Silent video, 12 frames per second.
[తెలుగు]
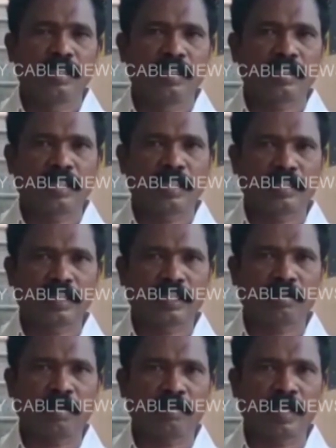ఎందుకంటే
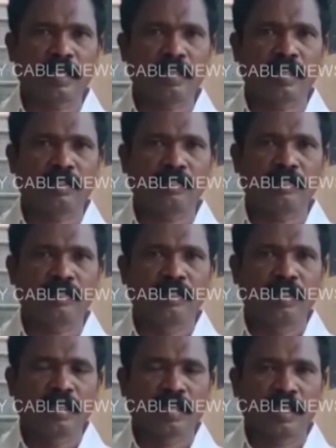చంద్రబాబు నాయుడు గారు
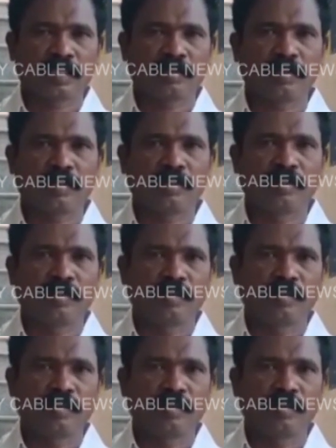గతంలో